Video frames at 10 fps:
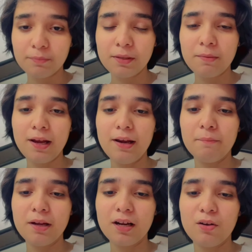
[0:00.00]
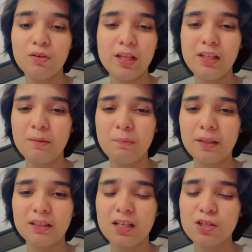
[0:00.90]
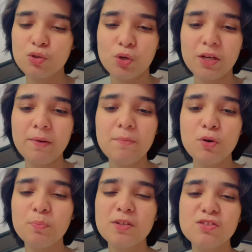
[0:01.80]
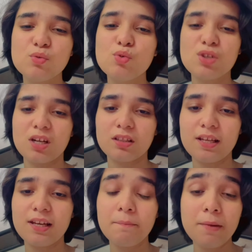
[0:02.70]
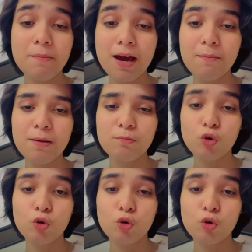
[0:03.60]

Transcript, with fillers: अपने बाल लंबे कर लो नहीं कर पाते यार छोटे बाल मेरे ऊपर सूट करते हैं लंबे बाल